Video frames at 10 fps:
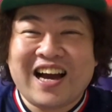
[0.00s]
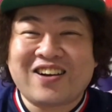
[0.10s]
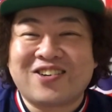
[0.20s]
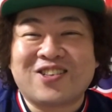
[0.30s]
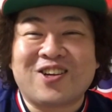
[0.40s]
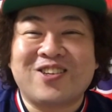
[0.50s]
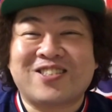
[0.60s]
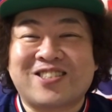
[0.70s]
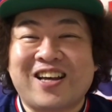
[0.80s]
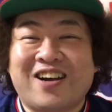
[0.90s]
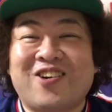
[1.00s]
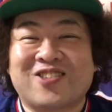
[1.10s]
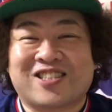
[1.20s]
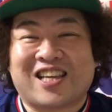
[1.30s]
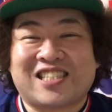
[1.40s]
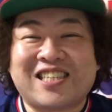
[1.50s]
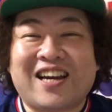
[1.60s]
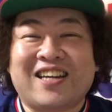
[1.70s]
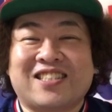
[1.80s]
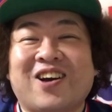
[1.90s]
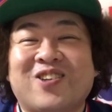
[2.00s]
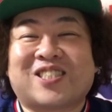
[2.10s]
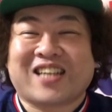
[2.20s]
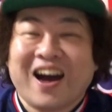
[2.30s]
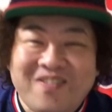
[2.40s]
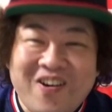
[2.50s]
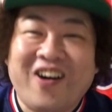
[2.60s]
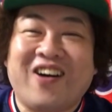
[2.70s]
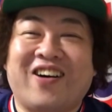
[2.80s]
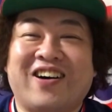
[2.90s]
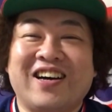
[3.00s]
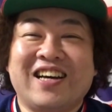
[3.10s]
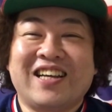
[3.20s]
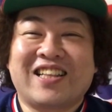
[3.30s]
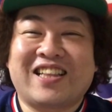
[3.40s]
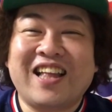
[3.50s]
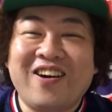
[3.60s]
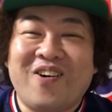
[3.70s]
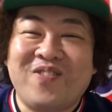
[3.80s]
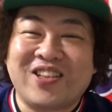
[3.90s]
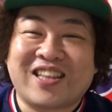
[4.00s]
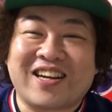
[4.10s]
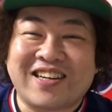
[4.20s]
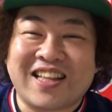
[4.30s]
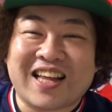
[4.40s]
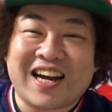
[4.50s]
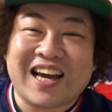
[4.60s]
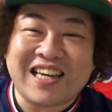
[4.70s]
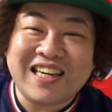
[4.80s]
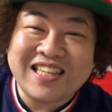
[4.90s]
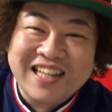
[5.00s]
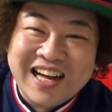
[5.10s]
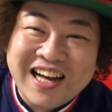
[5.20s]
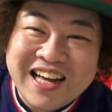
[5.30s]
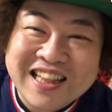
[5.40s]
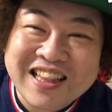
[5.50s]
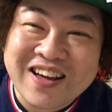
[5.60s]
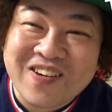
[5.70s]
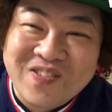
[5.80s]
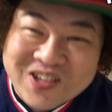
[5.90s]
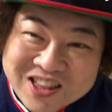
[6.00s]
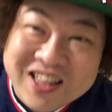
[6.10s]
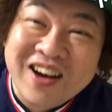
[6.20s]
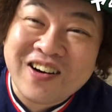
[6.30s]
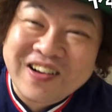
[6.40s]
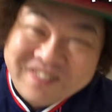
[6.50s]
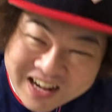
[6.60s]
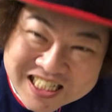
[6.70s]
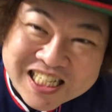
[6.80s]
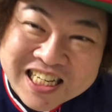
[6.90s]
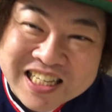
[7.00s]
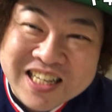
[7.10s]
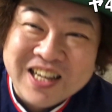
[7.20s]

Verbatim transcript: ヤクルトスワローズで幸せをつかもうって思ってくれたらいいなーって思っております。